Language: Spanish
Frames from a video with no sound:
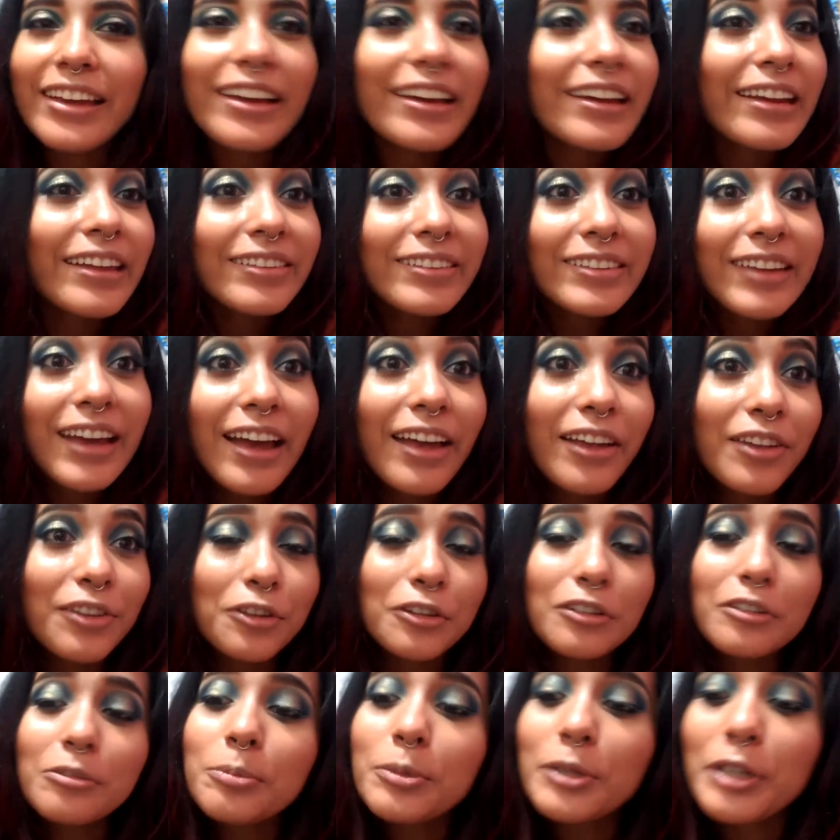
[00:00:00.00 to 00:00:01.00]
Gracias a
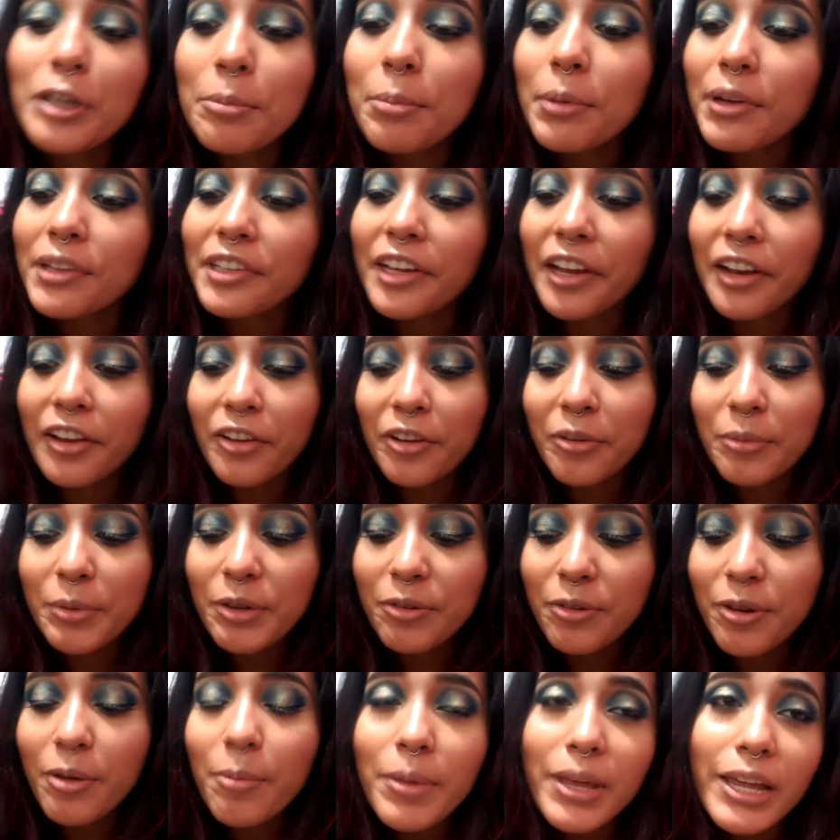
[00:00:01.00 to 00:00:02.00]
Dios pude pasar con
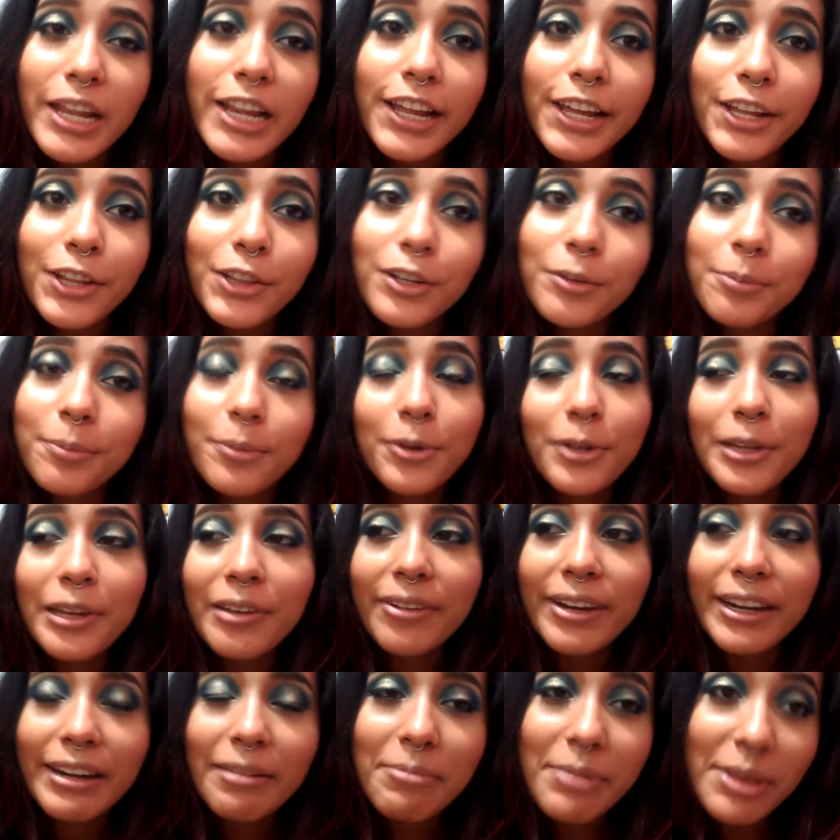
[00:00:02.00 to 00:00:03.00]
mi familia, no pude
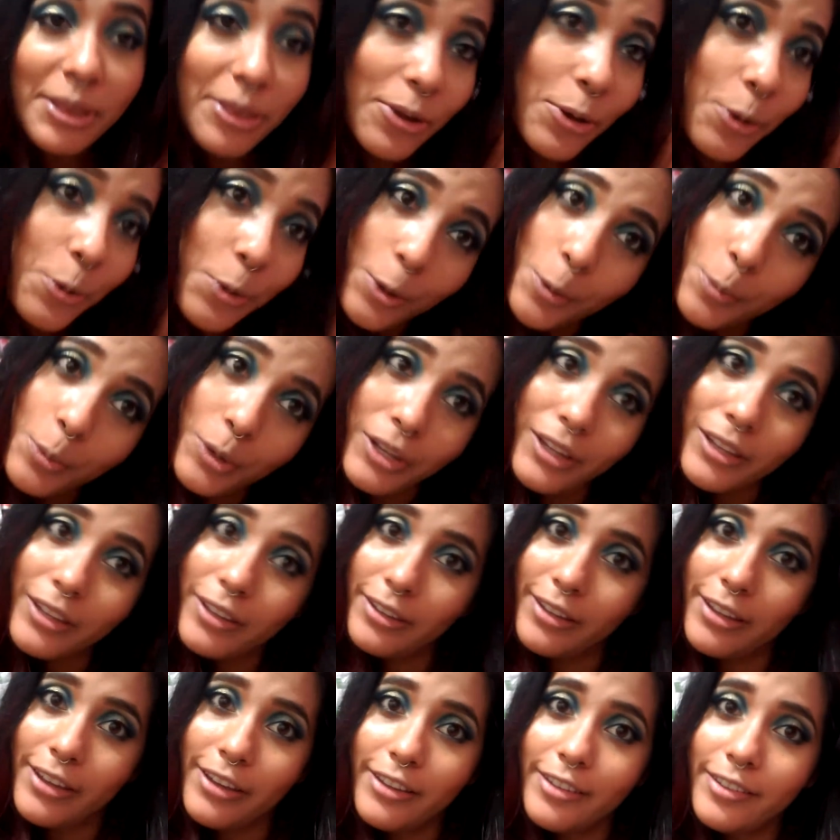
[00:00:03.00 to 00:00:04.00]
ver a mi novio porque
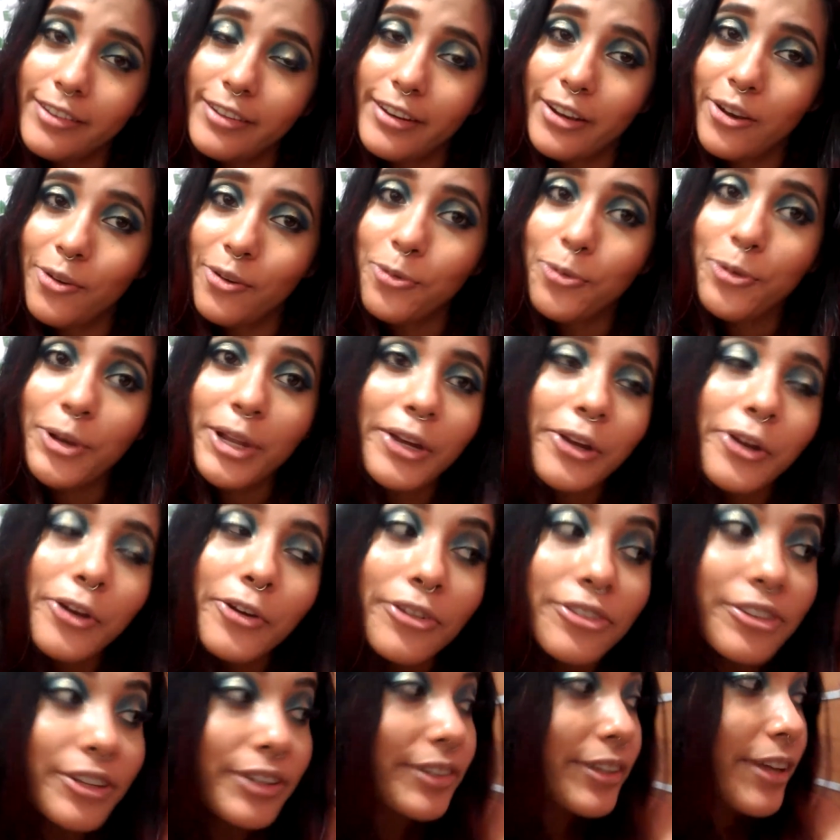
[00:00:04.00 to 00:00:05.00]
tenía que hacer algunas
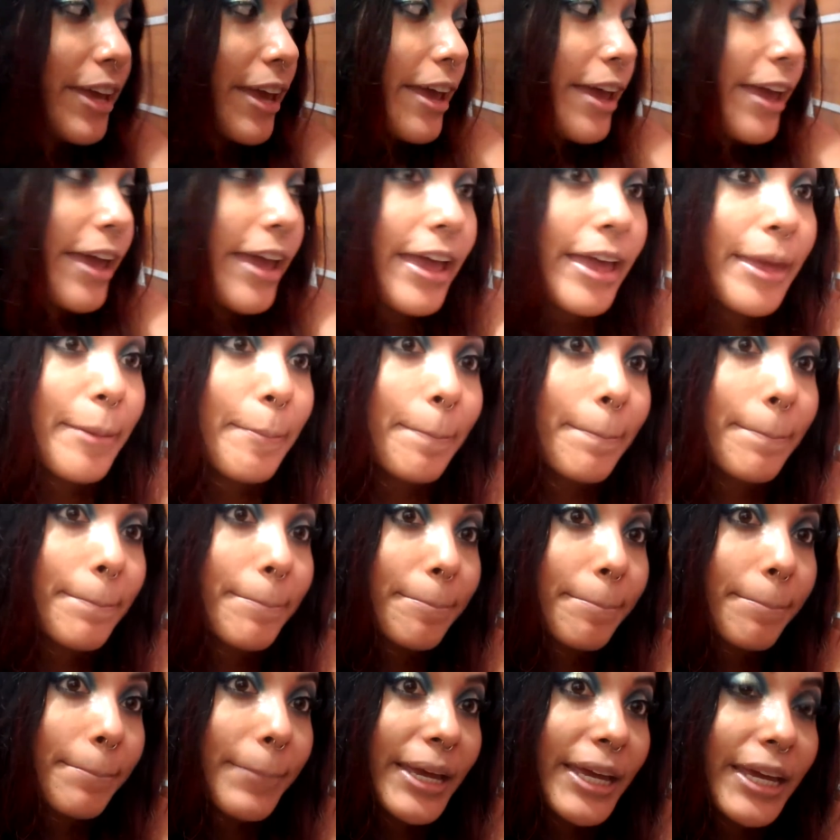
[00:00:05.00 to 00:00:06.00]
cosas.
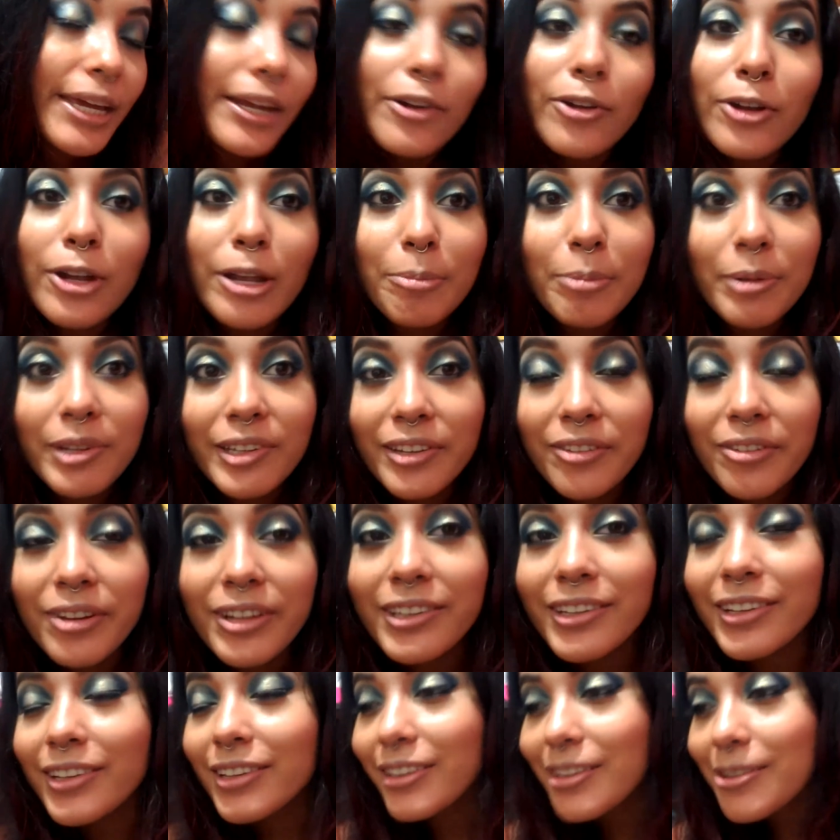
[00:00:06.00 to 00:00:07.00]
Pero la pasé
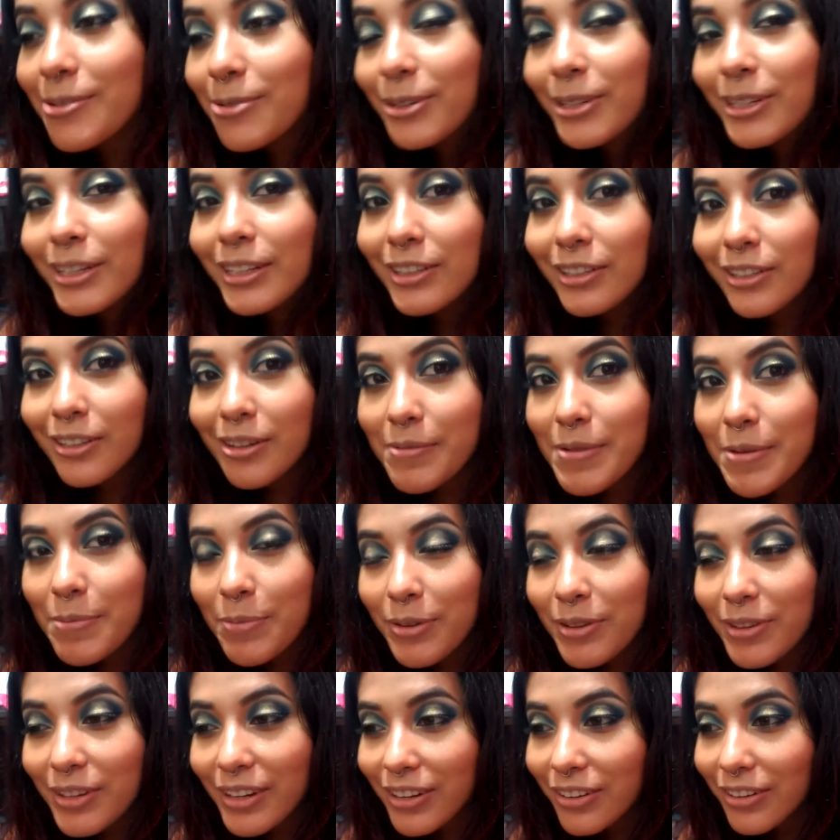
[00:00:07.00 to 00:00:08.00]
bastante bonito, me
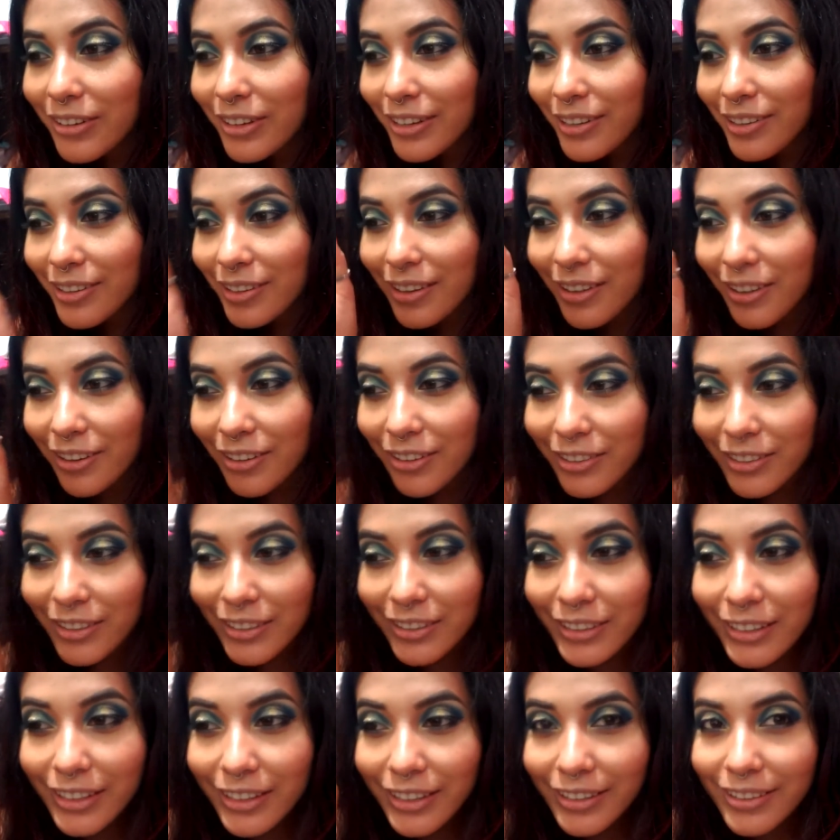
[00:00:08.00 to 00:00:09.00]
pusieron esas
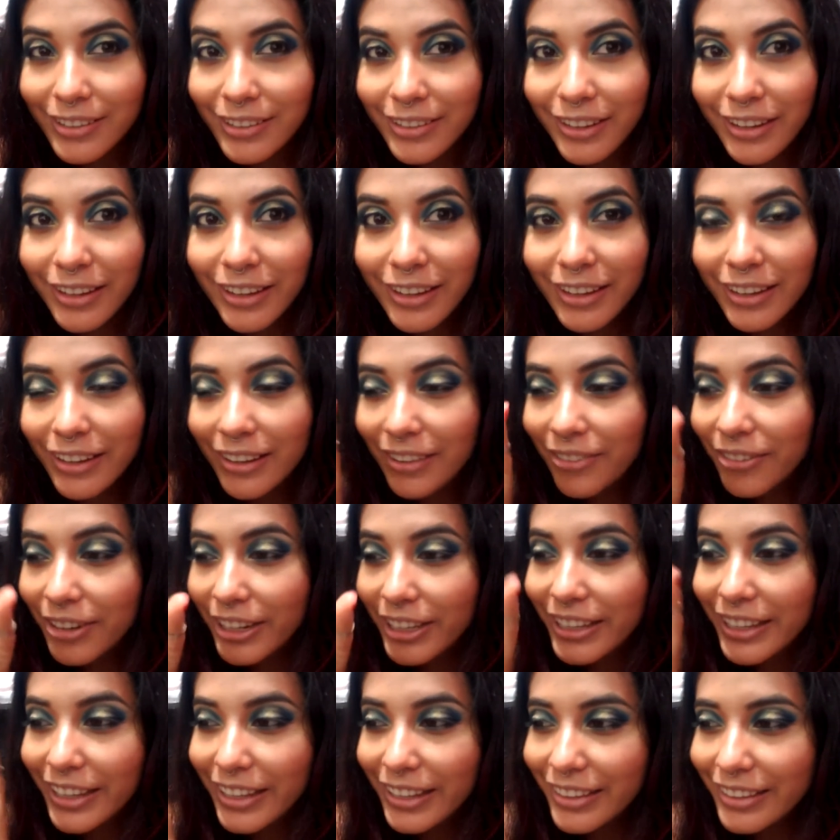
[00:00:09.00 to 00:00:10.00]
cositas de
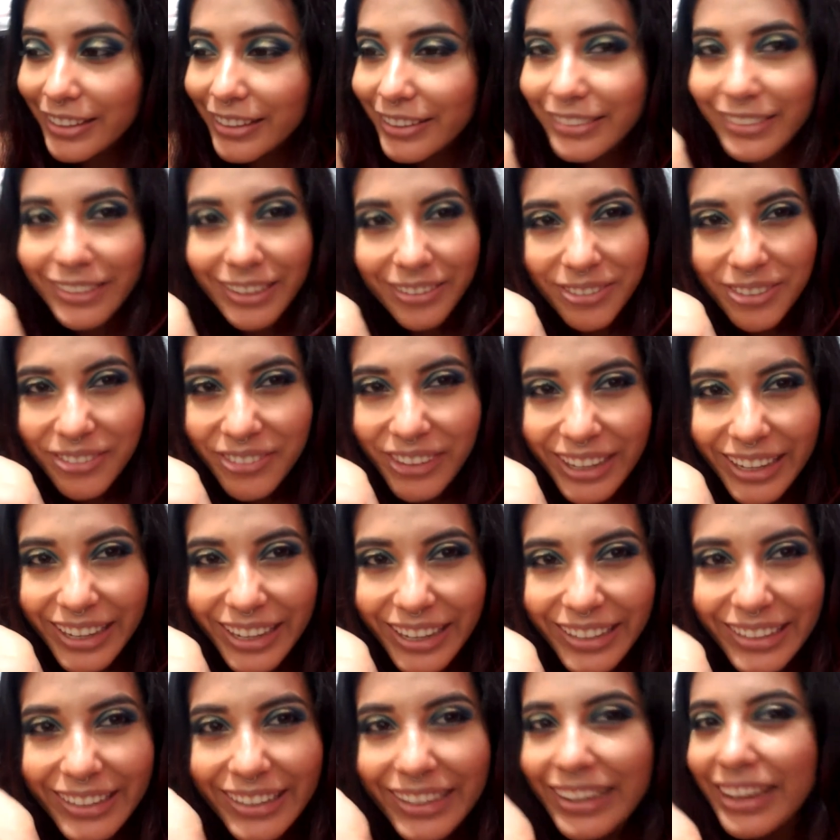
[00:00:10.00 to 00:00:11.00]
brillantes que a mí me
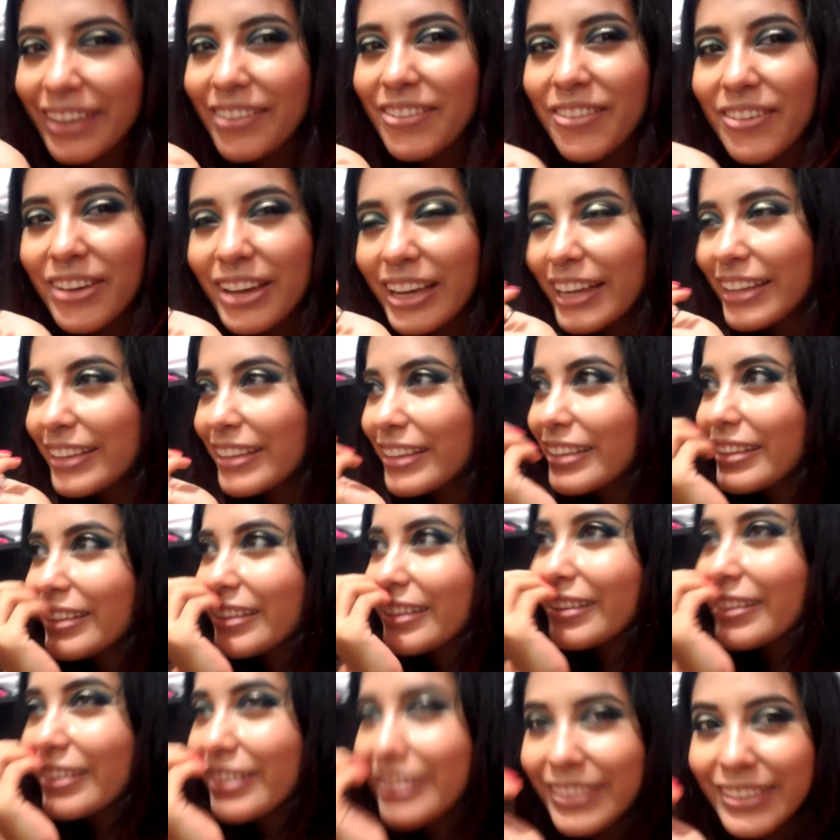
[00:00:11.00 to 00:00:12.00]
encantan, a mí me encantan
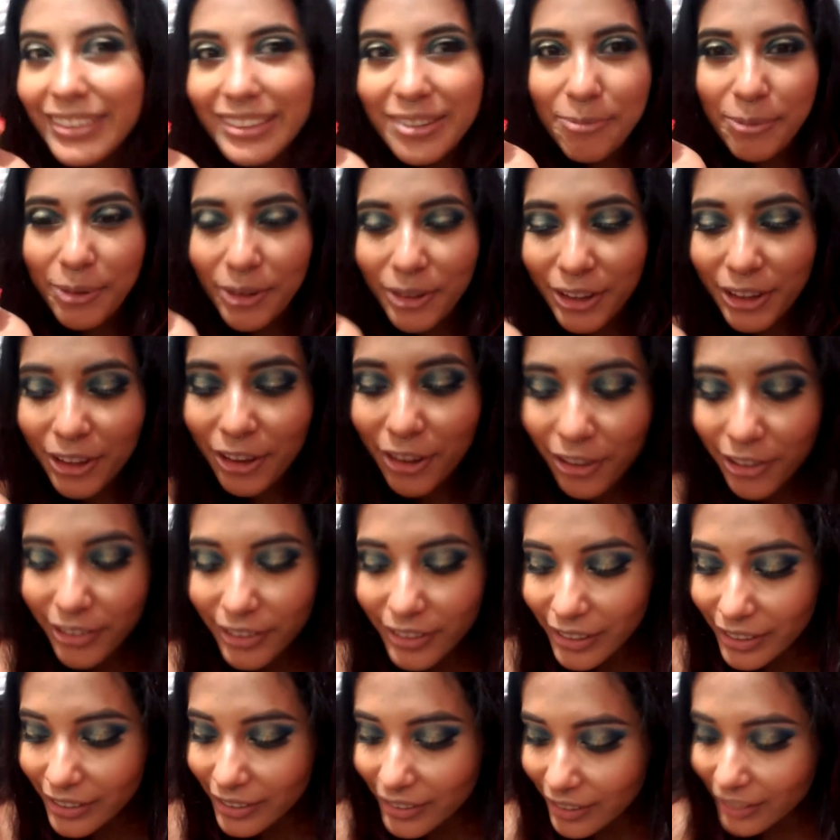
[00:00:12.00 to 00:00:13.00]
todo ese tipo de
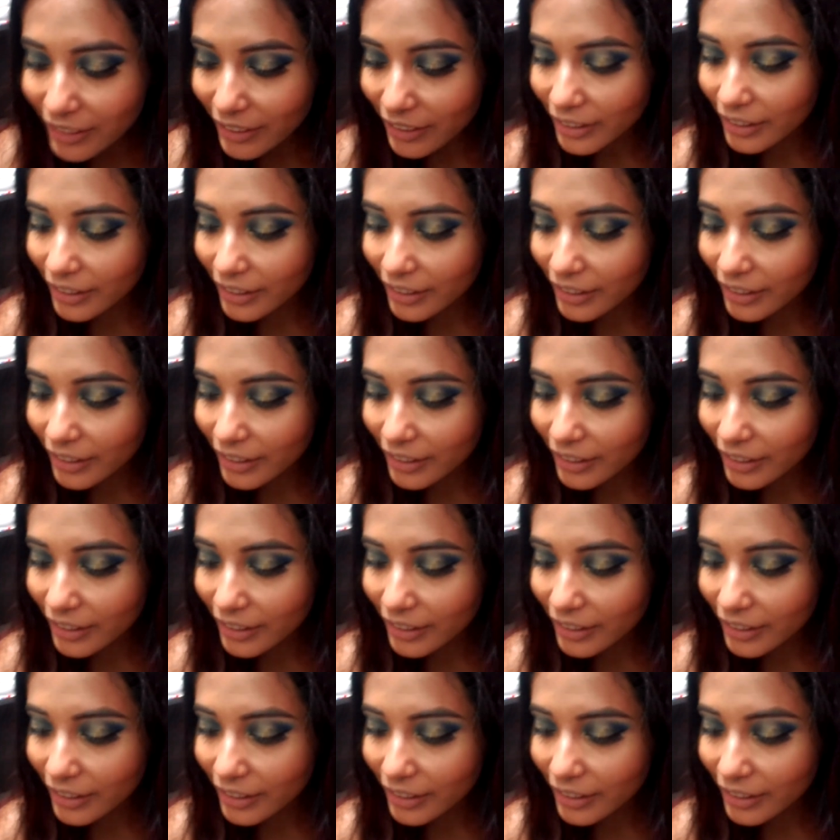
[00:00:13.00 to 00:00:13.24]
cosas.